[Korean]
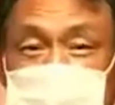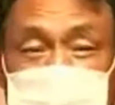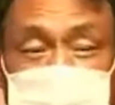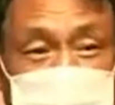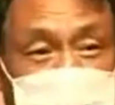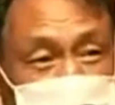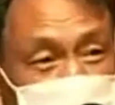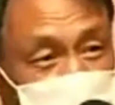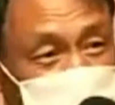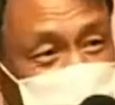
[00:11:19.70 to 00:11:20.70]
어, 한 달에
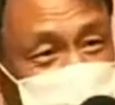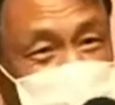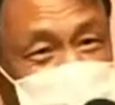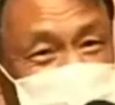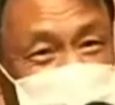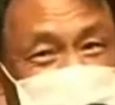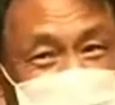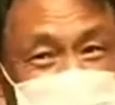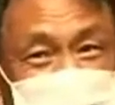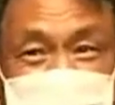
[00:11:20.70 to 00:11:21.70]
조금씩 넣으면은
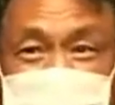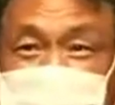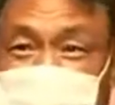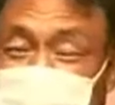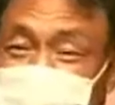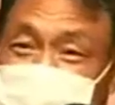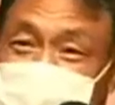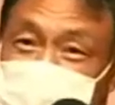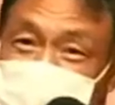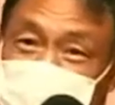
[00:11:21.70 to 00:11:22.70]
이제는
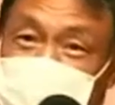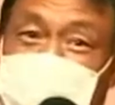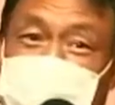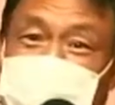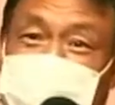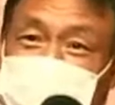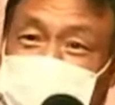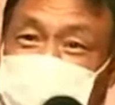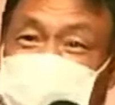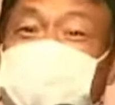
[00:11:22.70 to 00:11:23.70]
그 기한 되면은 그
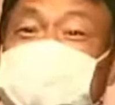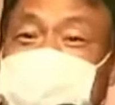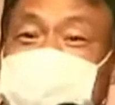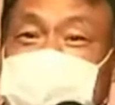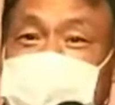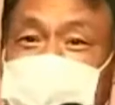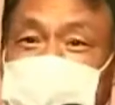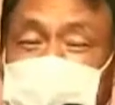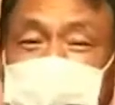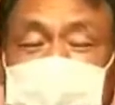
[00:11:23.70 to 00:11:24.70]
돈을 찾는다.
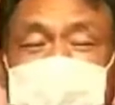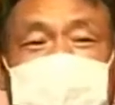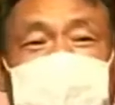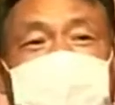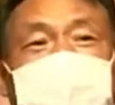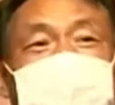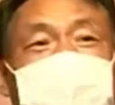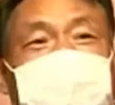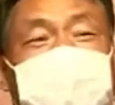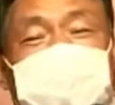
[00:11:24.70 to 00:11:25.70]
이
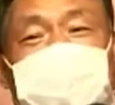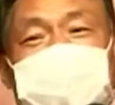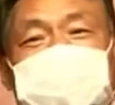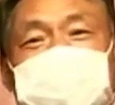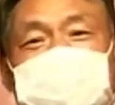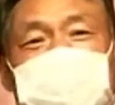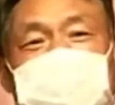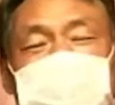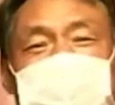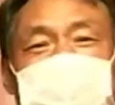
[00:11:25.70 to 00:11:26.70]
사람이 이제
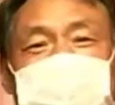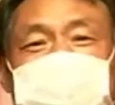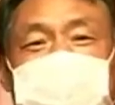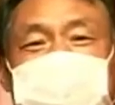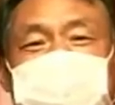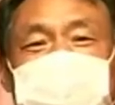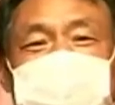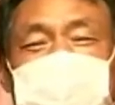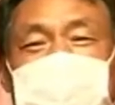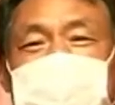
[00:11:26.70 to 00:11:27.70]
자기가 자기도 식당
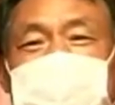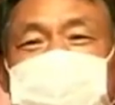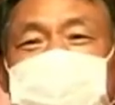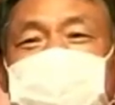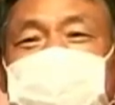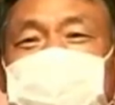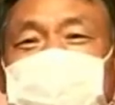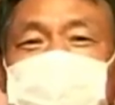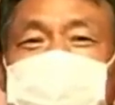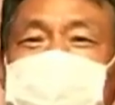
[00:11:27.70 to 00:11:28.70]
하나 해보려고
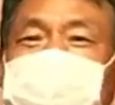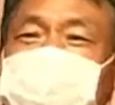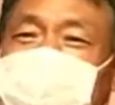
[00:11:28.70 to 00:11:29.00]
적금을 딱